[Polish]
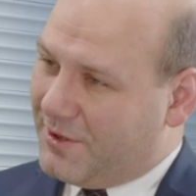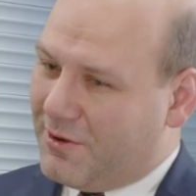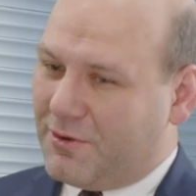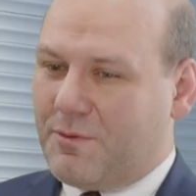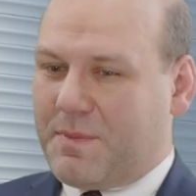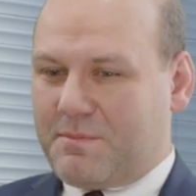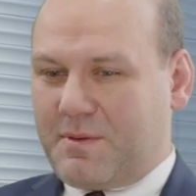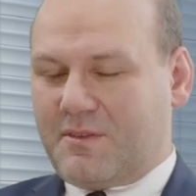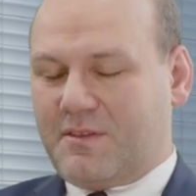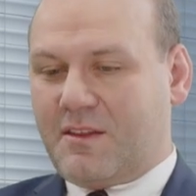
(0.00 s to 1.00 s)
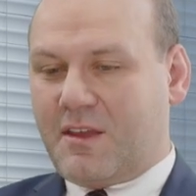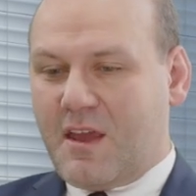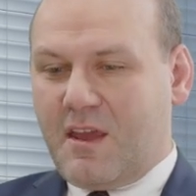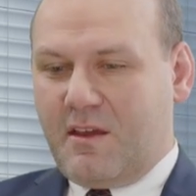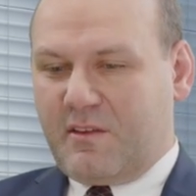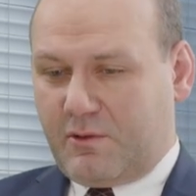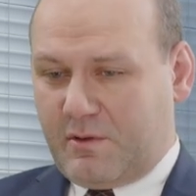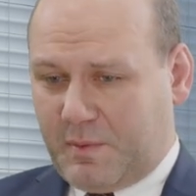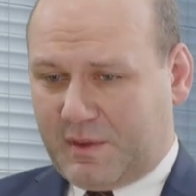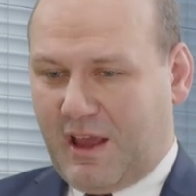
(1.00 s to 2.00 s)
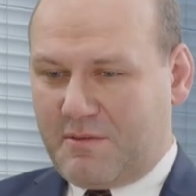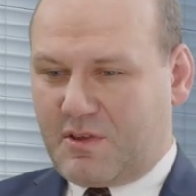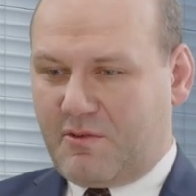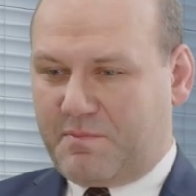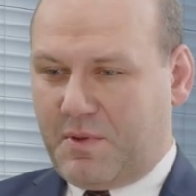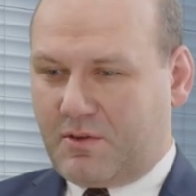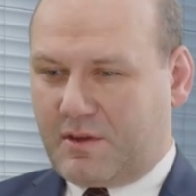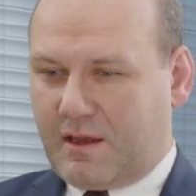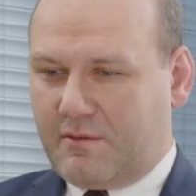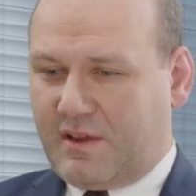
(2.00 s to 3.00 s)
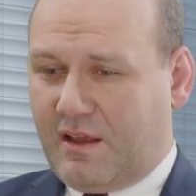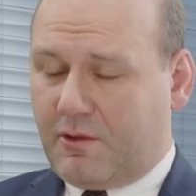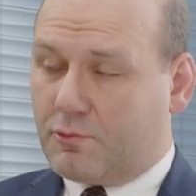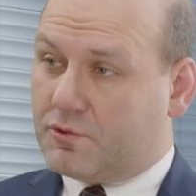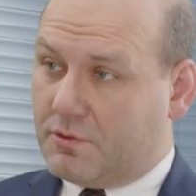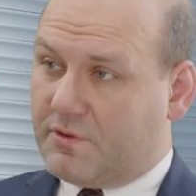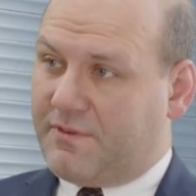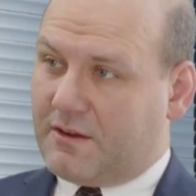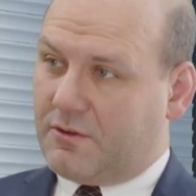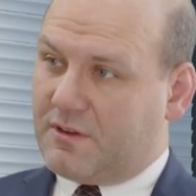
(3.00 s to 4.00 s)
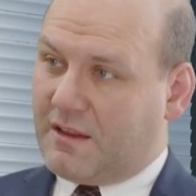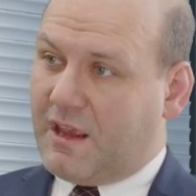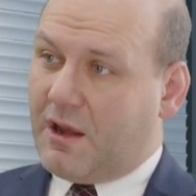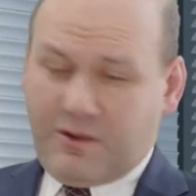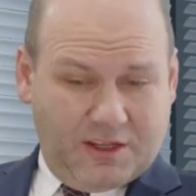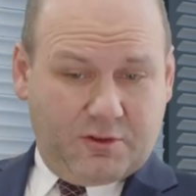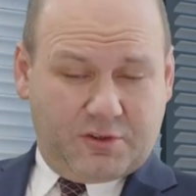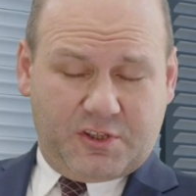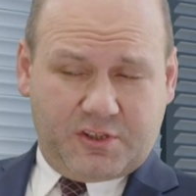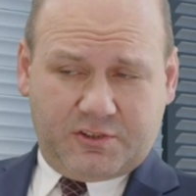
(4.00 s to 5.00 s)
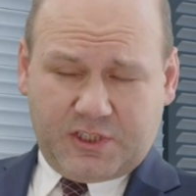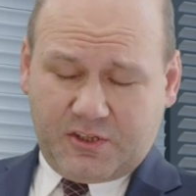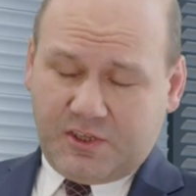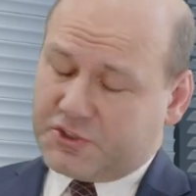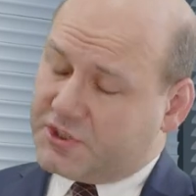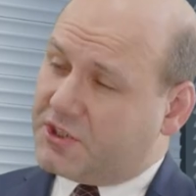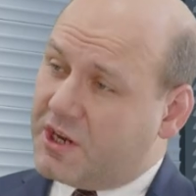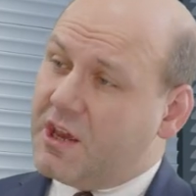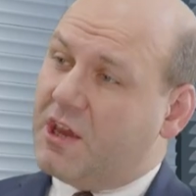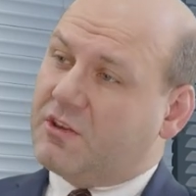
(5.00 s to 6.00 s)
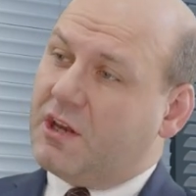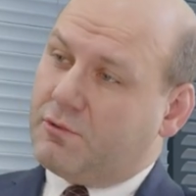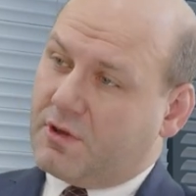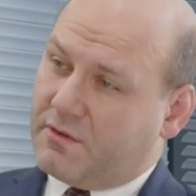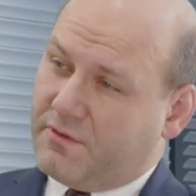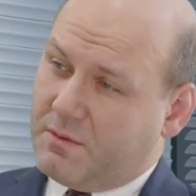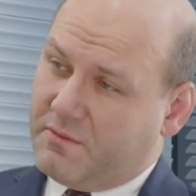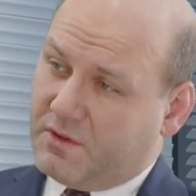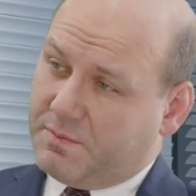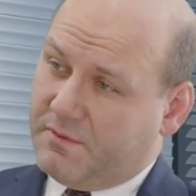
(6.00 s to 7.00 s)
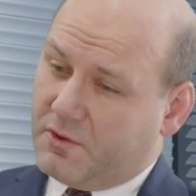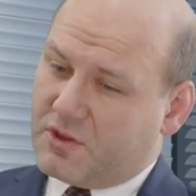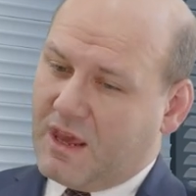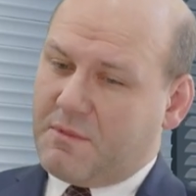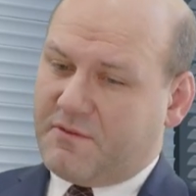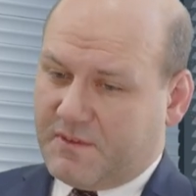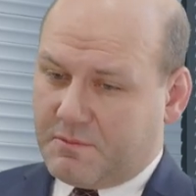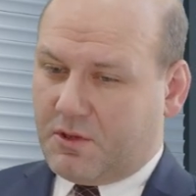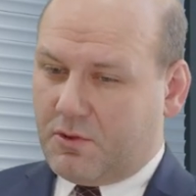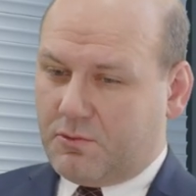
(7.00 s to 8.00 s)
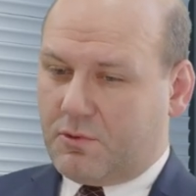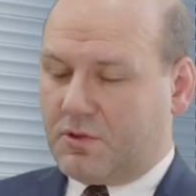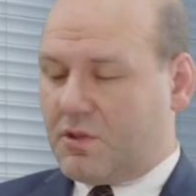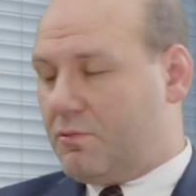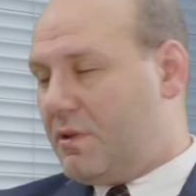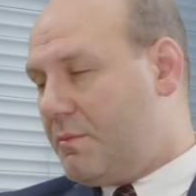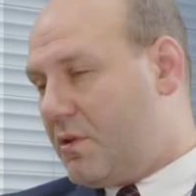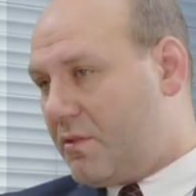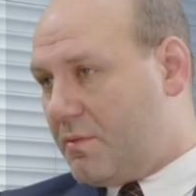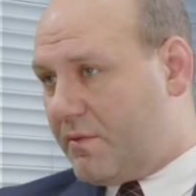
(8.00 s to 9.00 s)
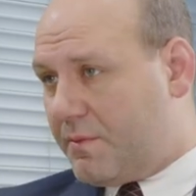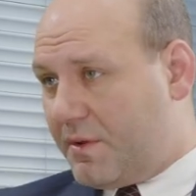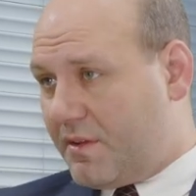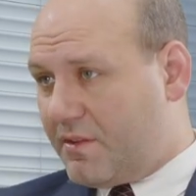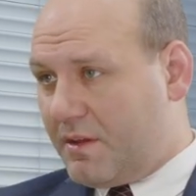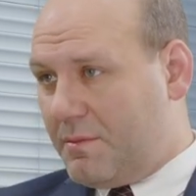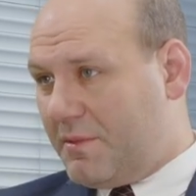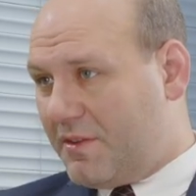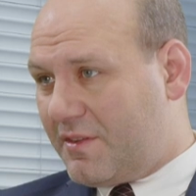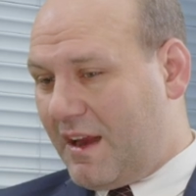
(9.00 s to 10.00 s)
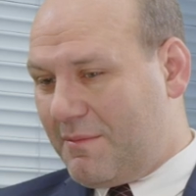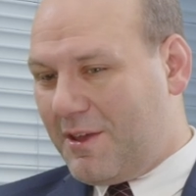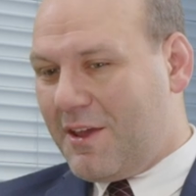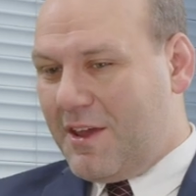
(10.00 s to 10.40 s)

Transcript: dialogu. Pan prezydent, z którym spotkałem się w piątek, wykazał dużą otwartość na dialog, jednocześnie szczerze dzielił się swoimi wątpliwościami. W tym tygodniu kontynuujemy rozmowy z prezydenckimi ministrami.